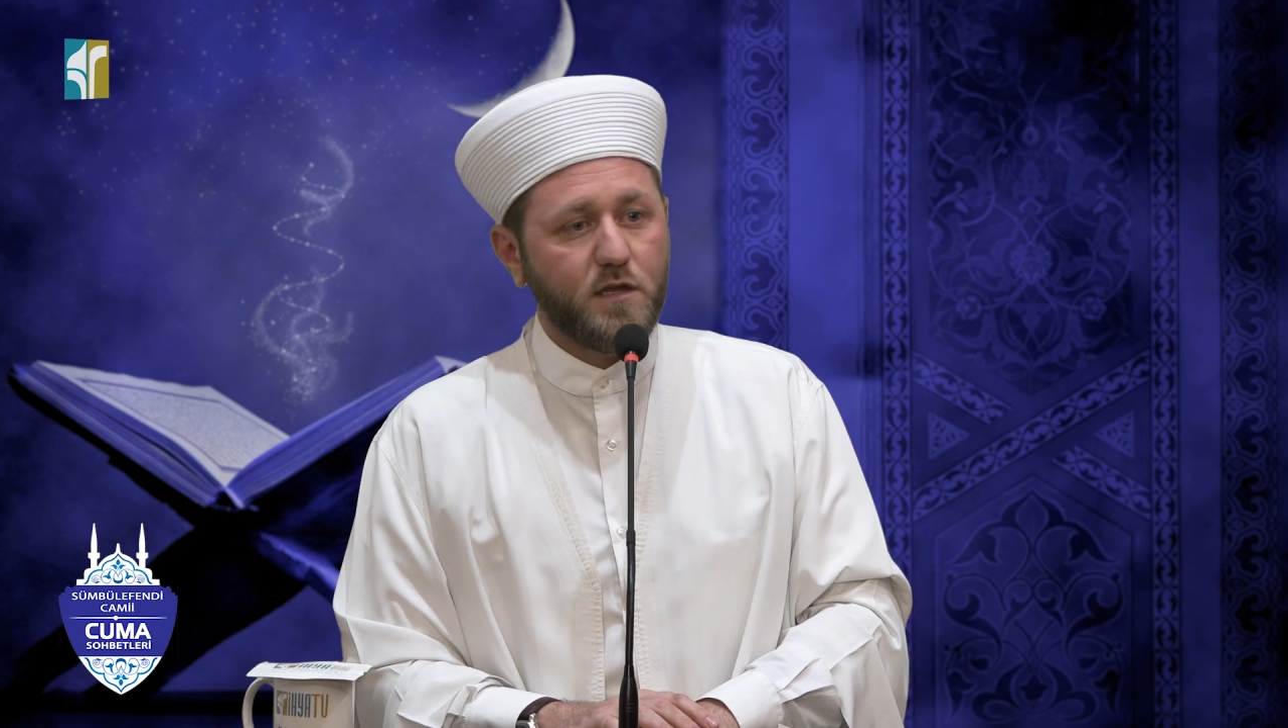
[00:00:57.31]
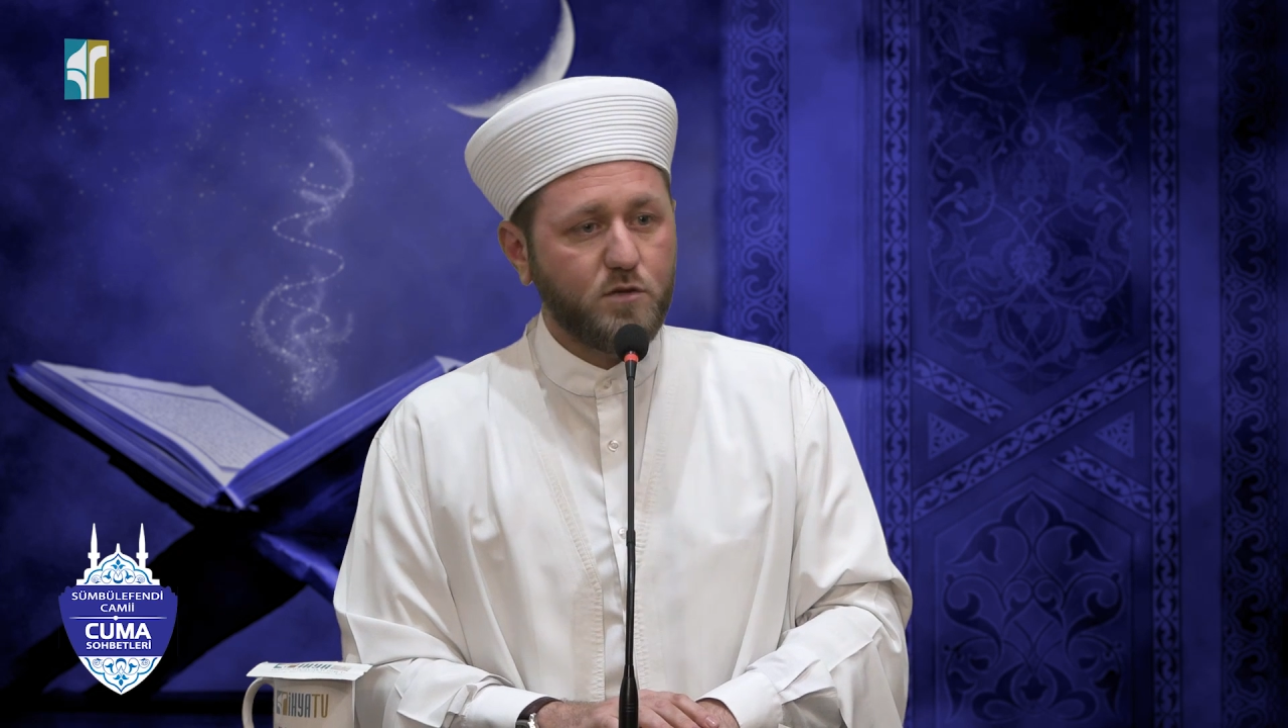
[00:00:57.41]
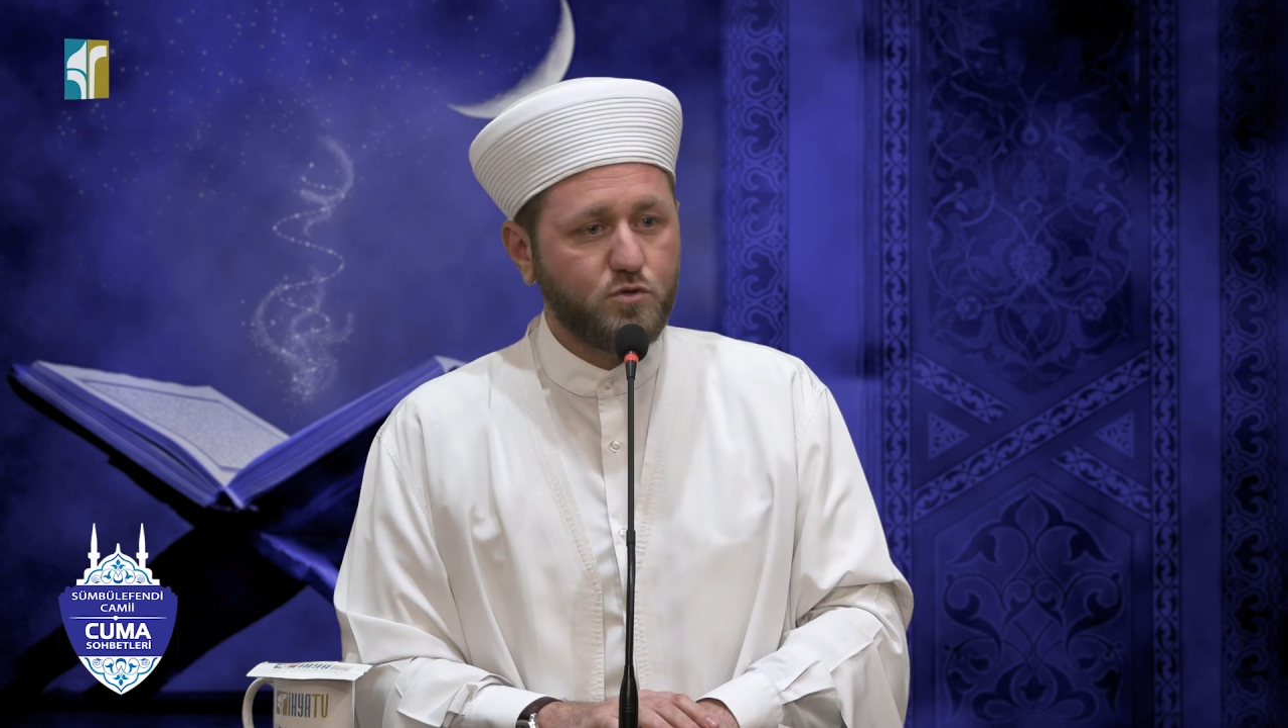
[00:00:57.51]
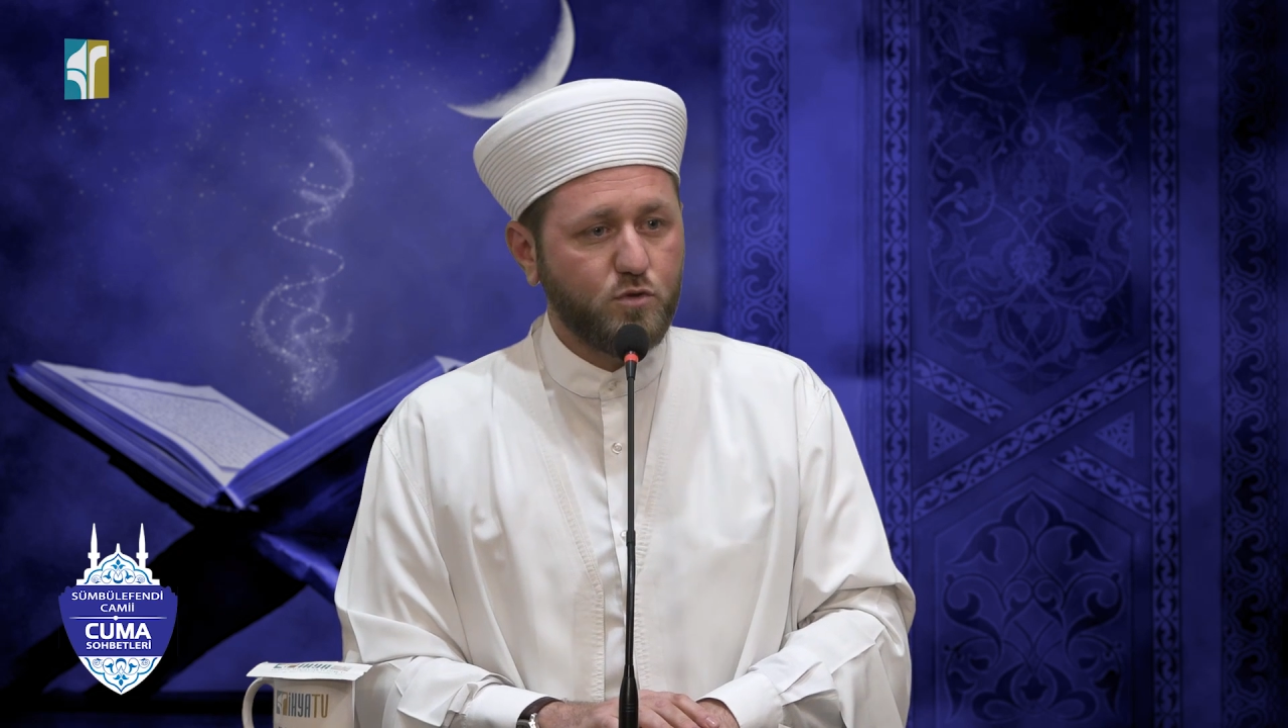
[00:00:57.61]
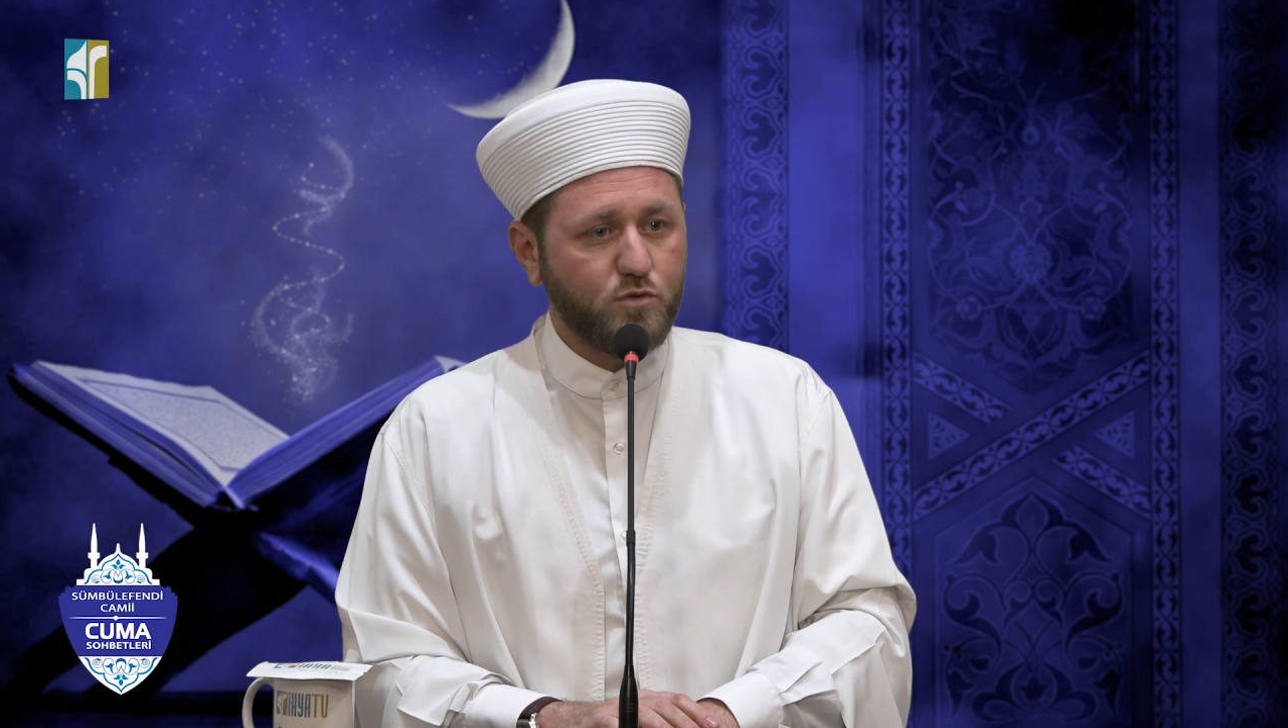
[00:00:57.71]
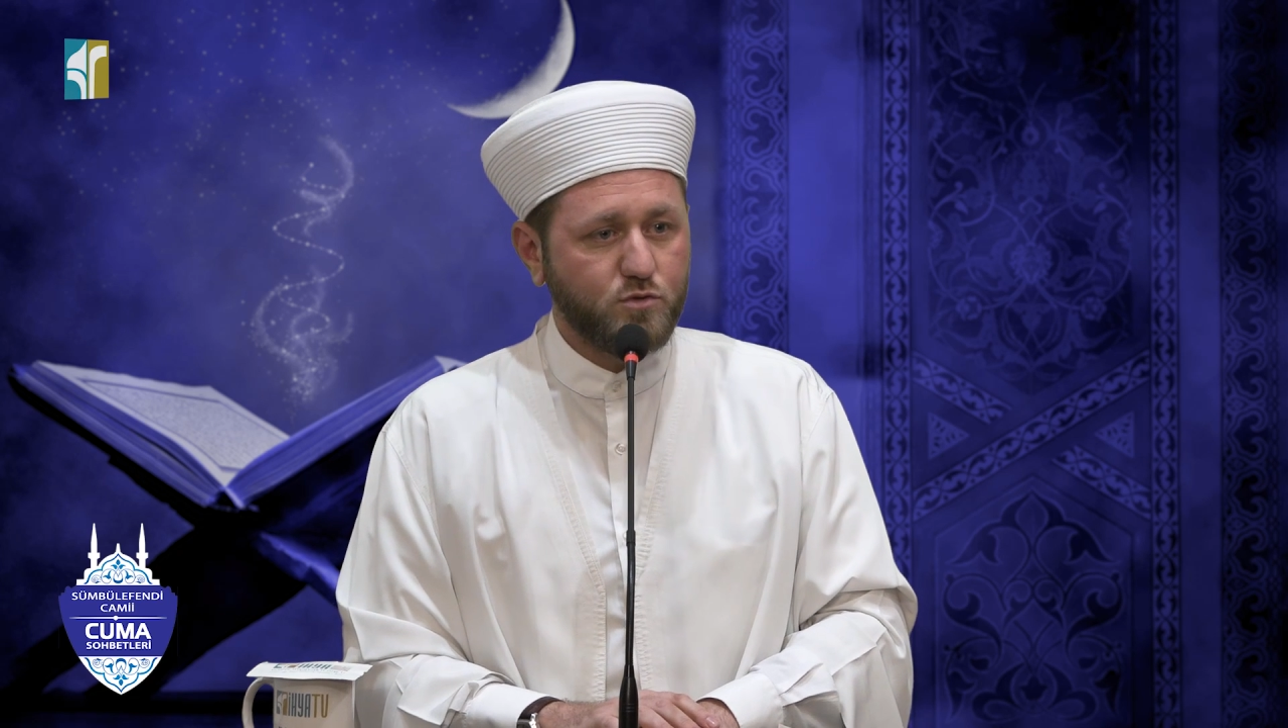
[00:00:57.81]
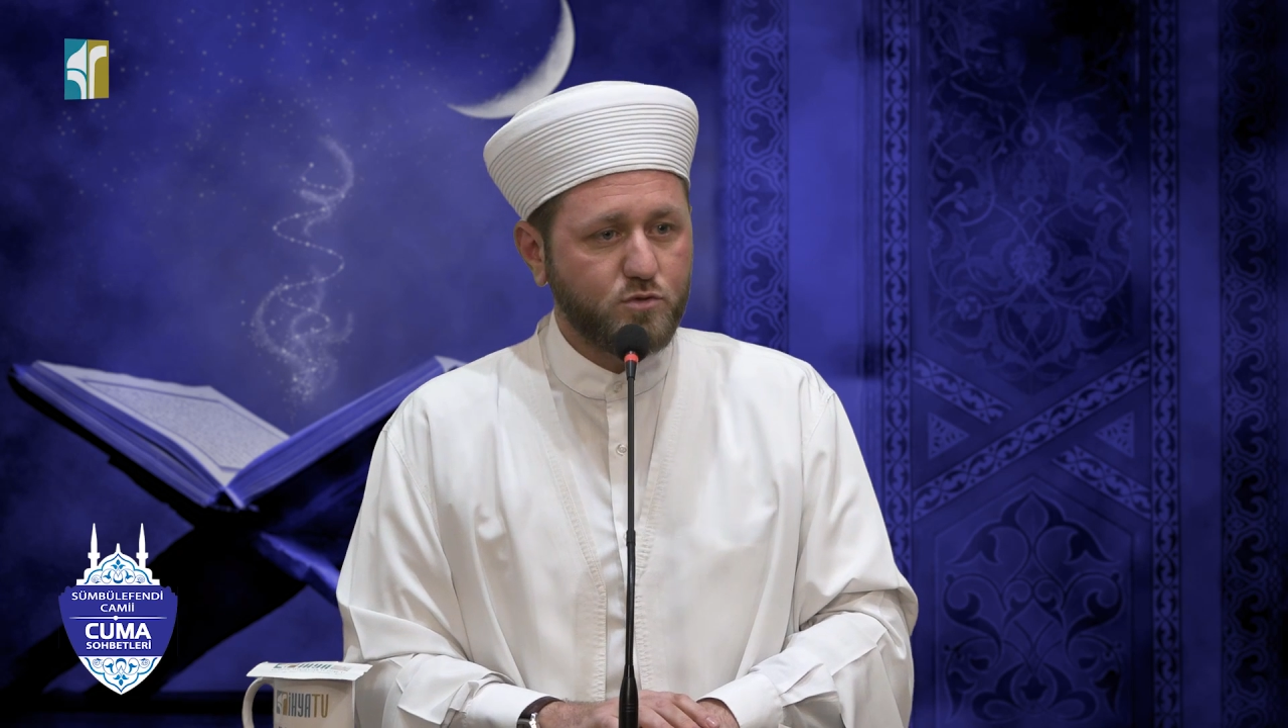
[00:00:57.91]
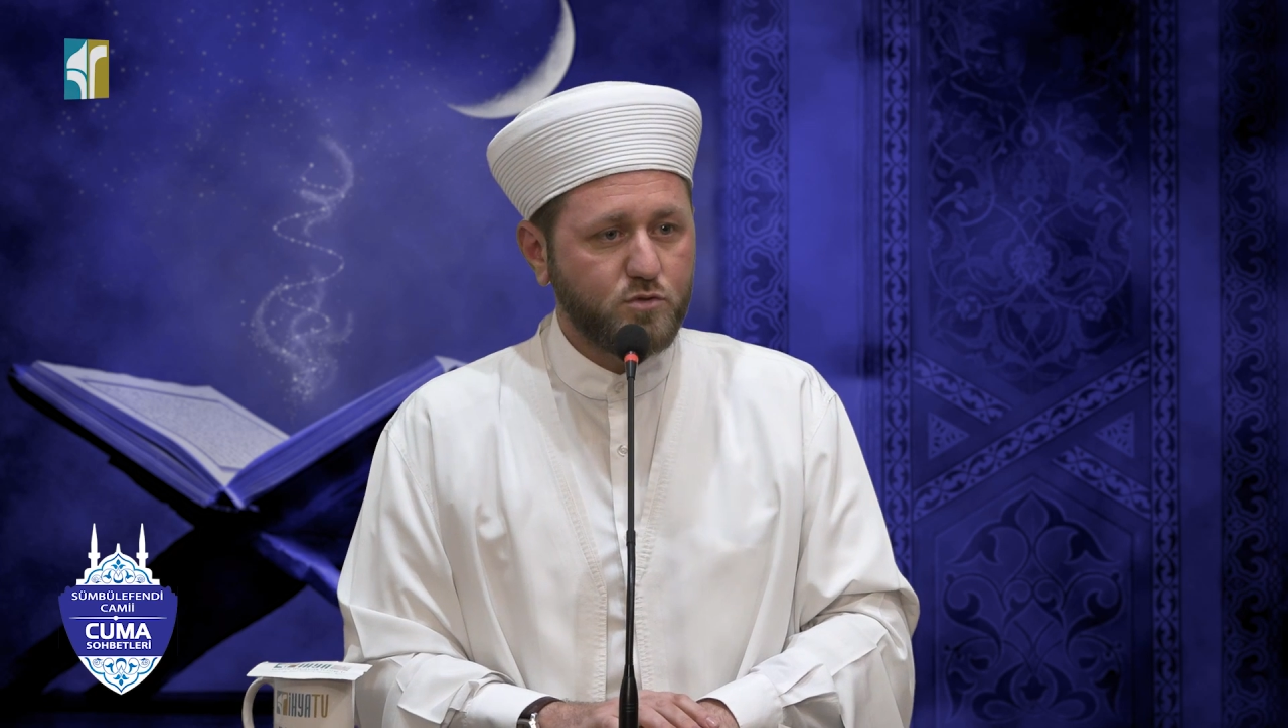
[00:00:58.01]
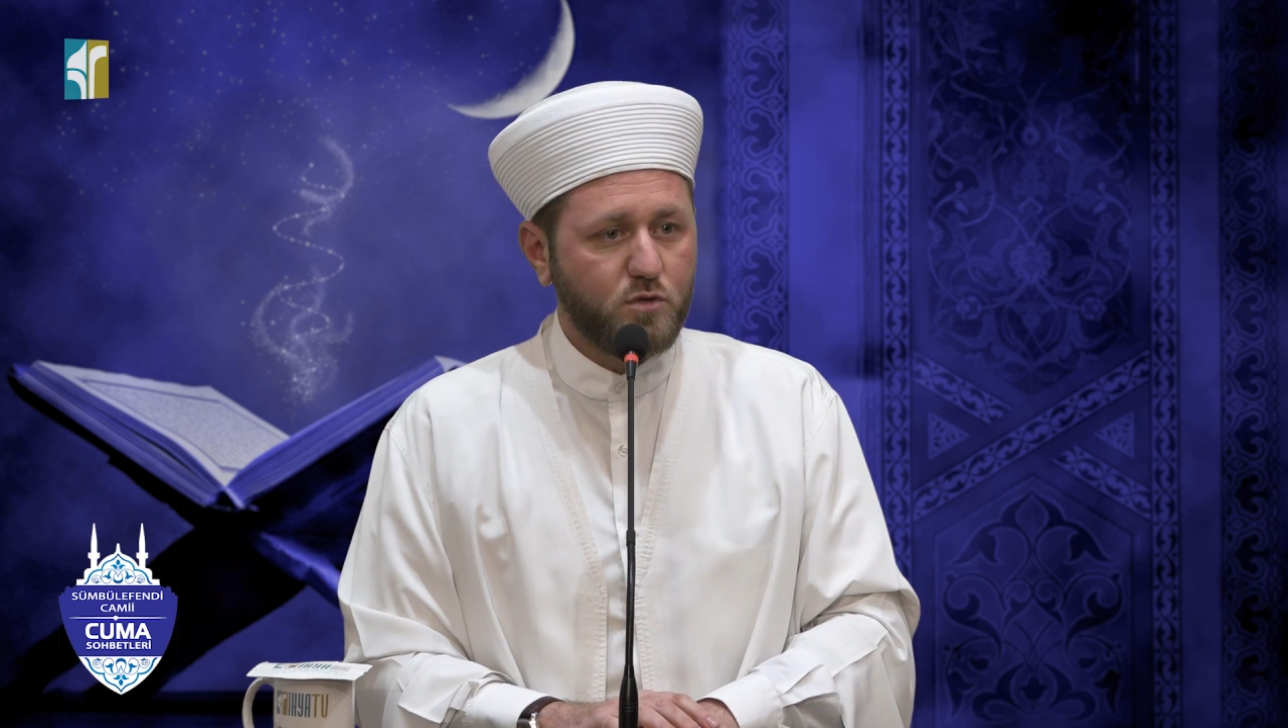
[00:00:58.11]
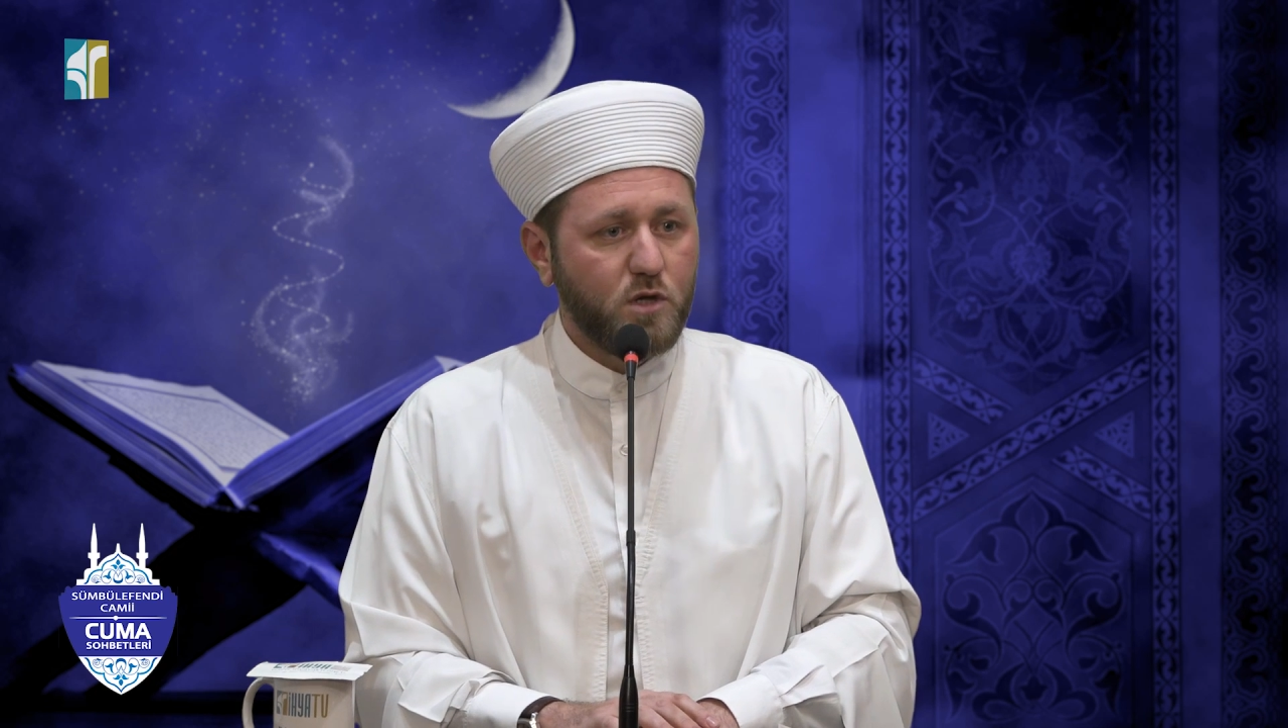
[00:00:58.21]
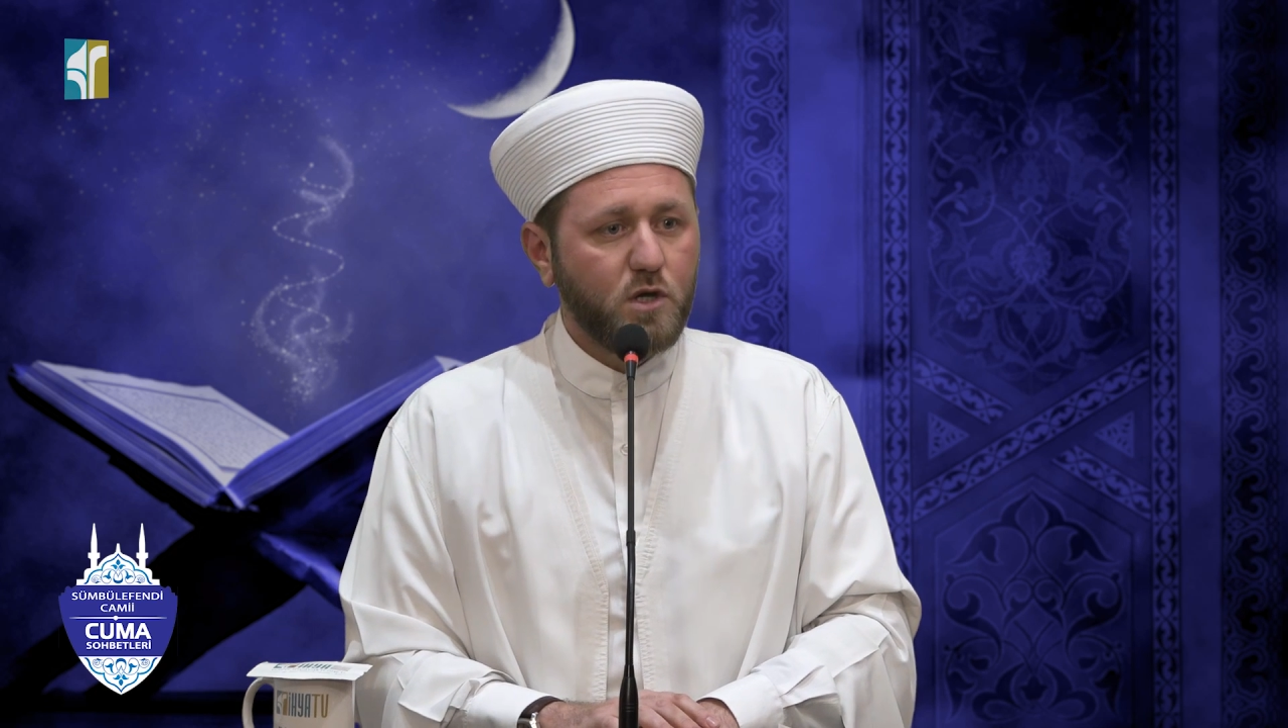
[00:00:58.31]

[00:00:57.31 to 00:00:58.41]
geçiyoruz